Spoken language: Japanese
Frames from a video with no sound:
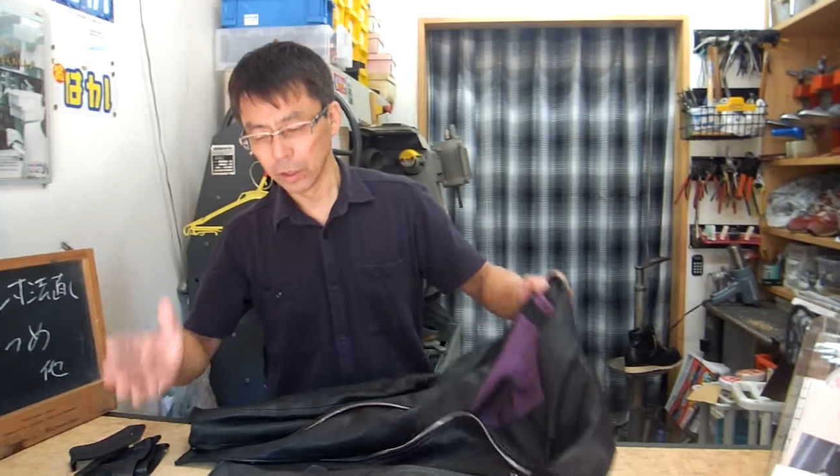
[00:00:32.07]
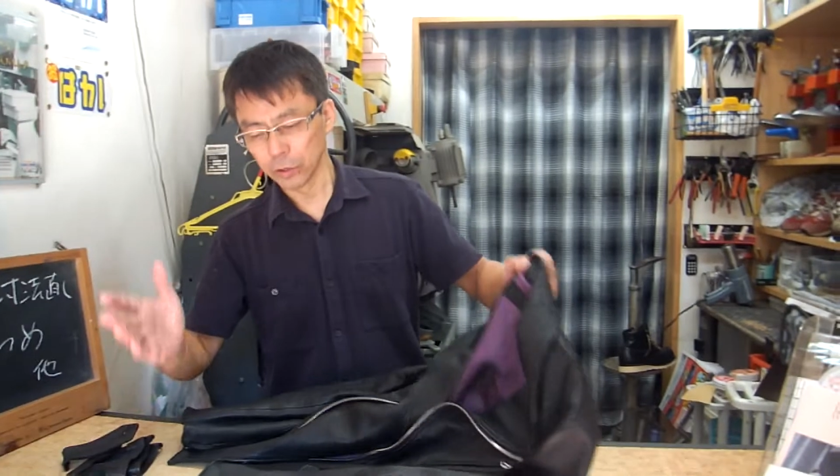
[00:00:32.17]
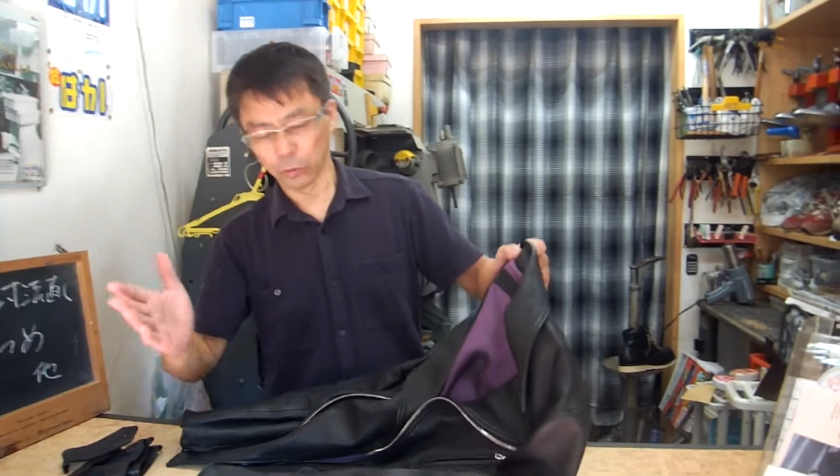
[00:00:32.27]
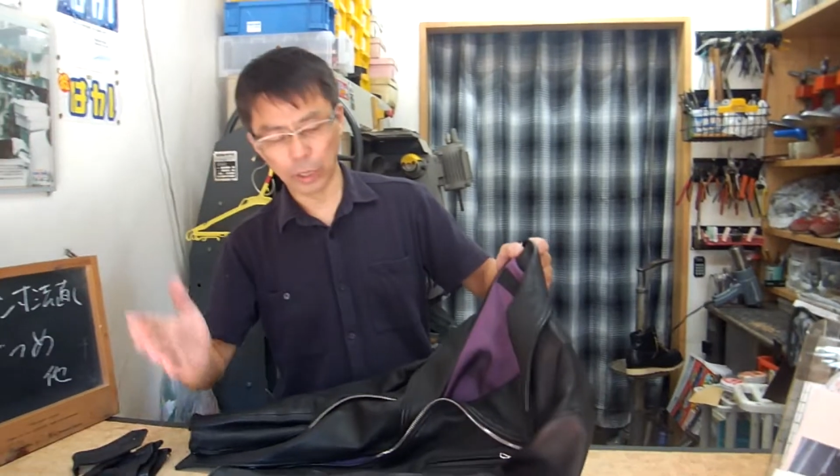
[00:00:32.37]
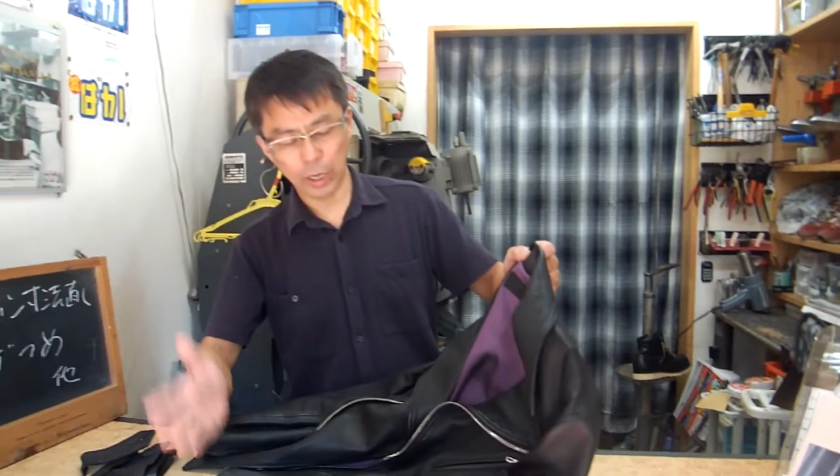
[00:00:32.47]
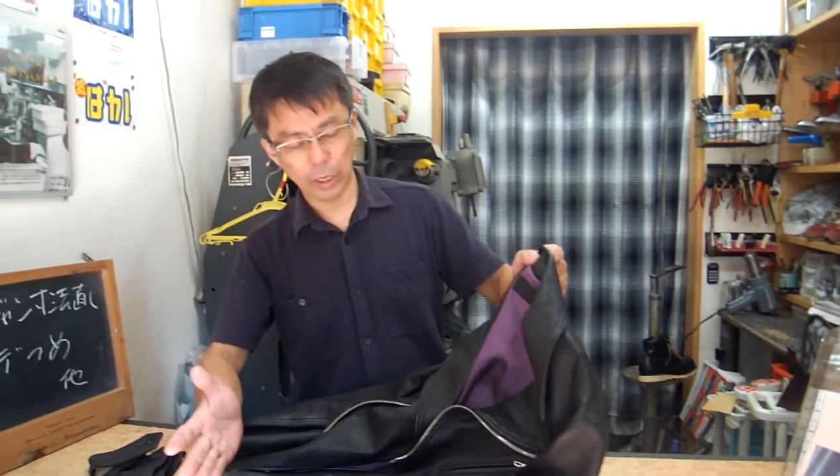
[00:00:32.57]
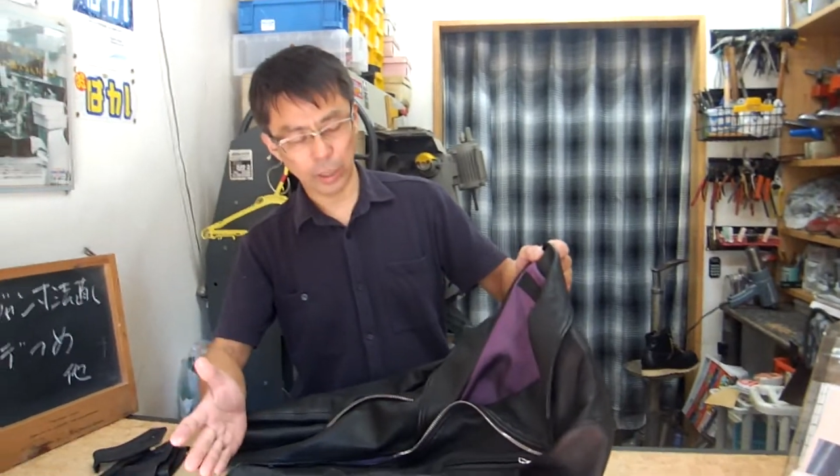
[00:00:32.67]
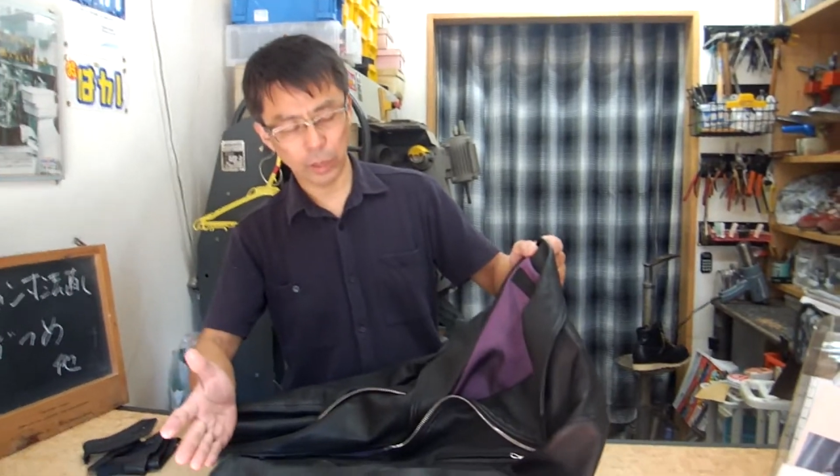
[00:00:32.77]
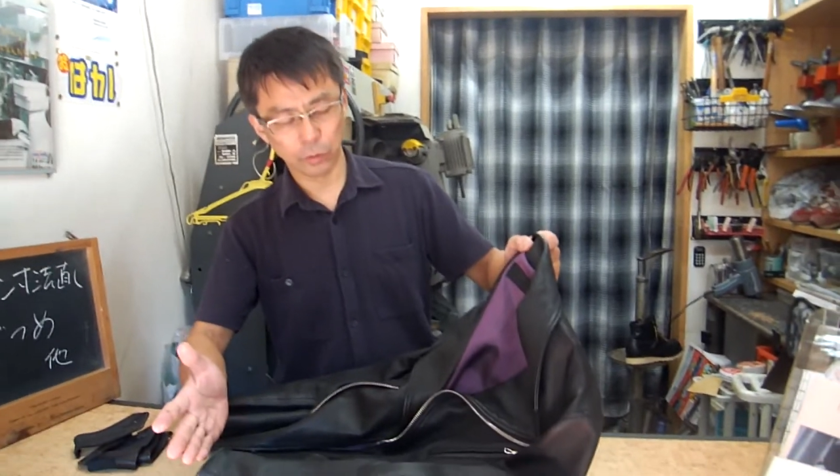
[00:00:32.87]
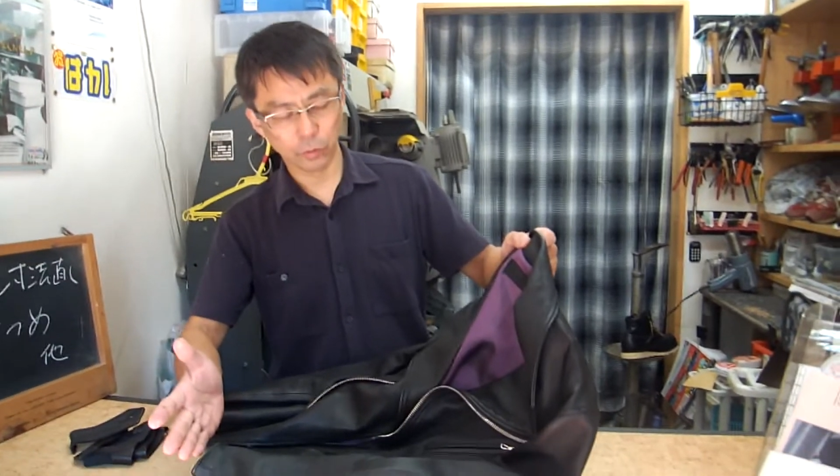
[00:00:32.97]
袖
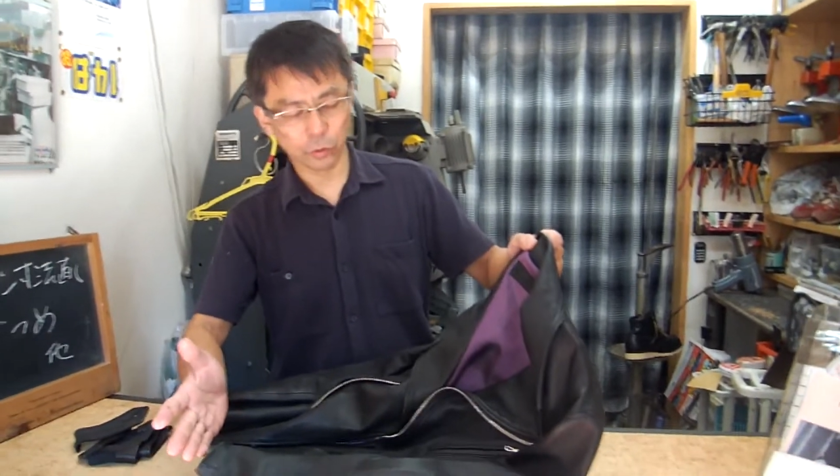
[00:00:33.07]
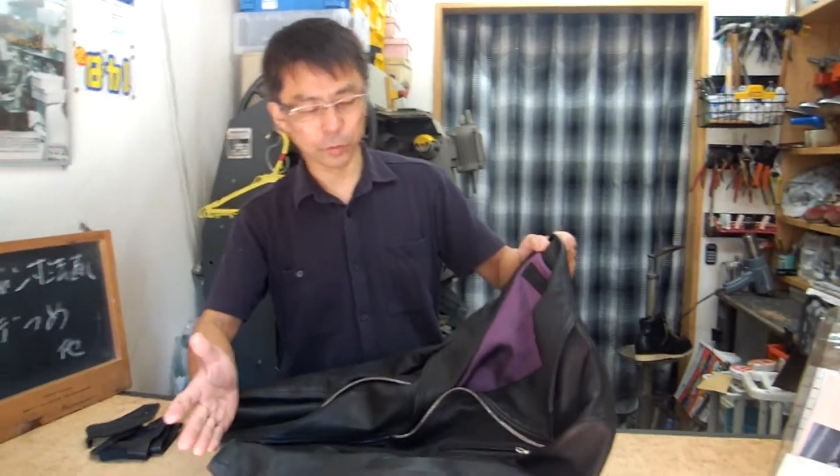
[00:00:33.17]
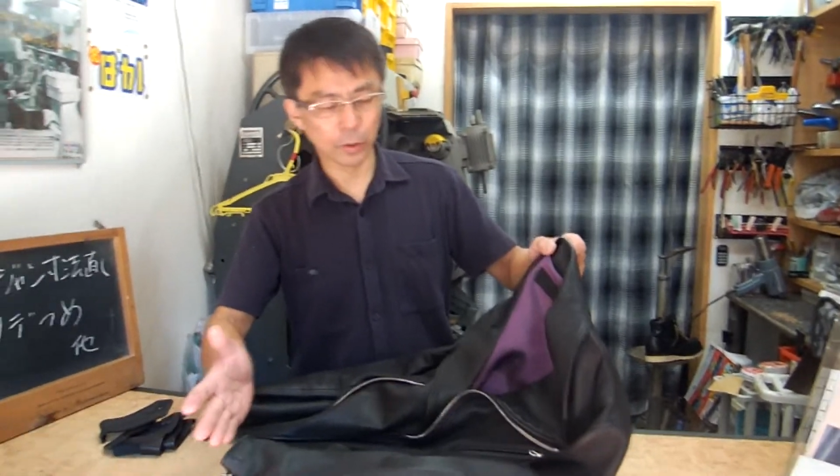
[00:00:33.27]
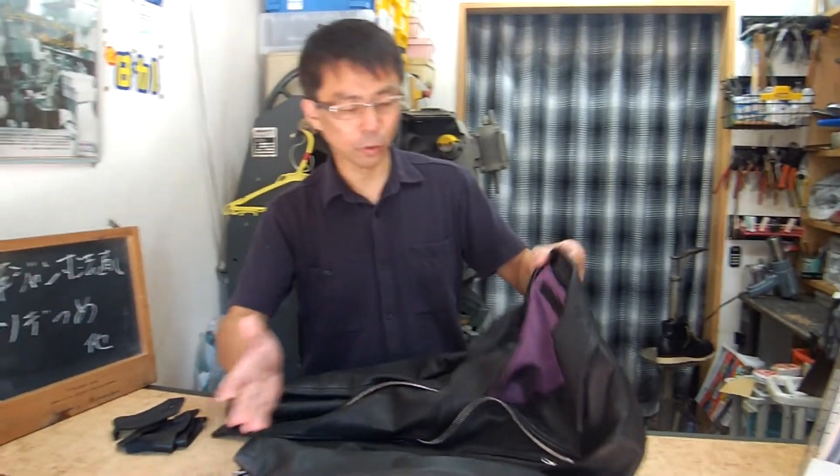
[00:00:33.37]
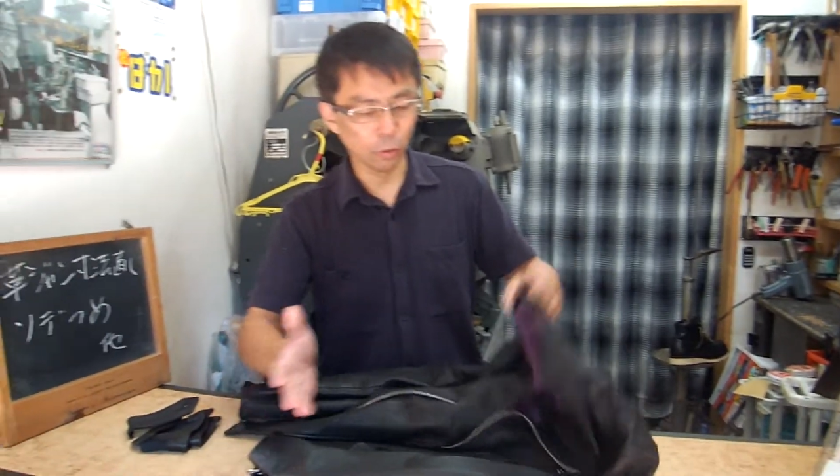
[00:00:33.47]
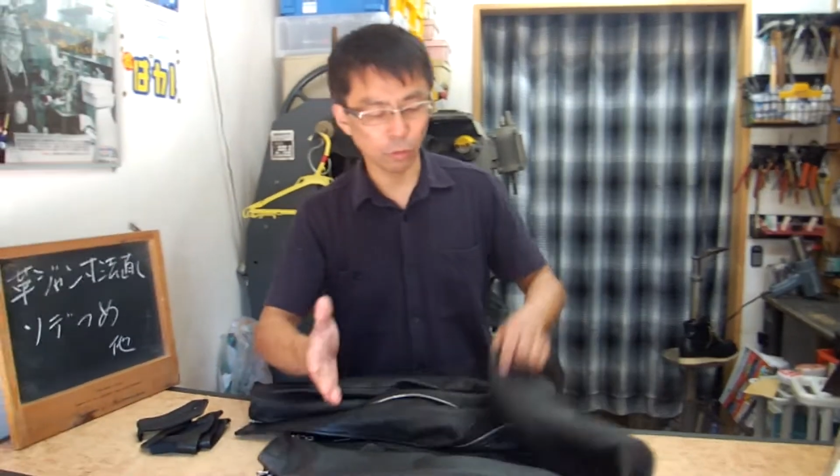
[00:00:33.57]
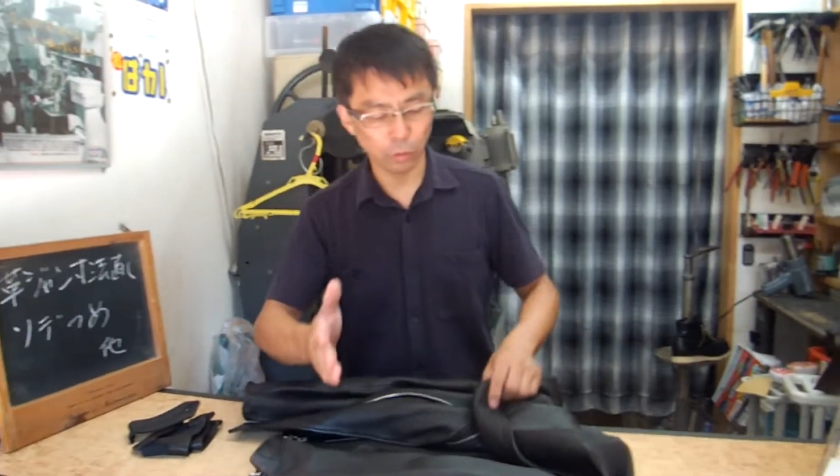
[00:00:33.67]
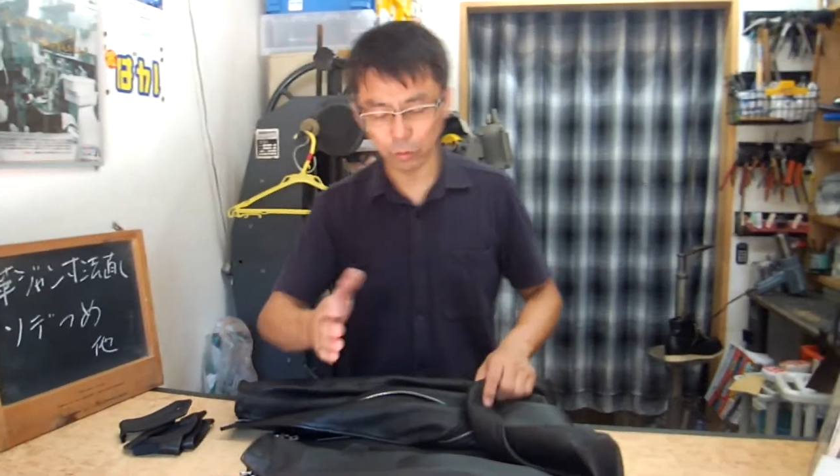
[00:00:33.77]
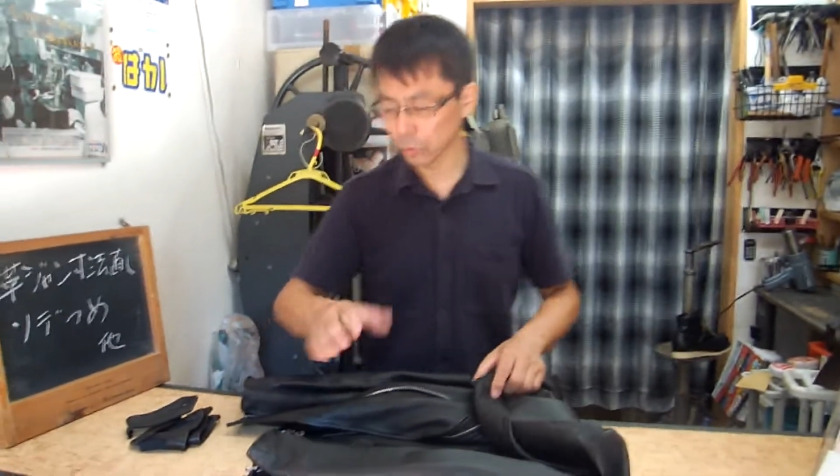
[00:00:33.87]
爪と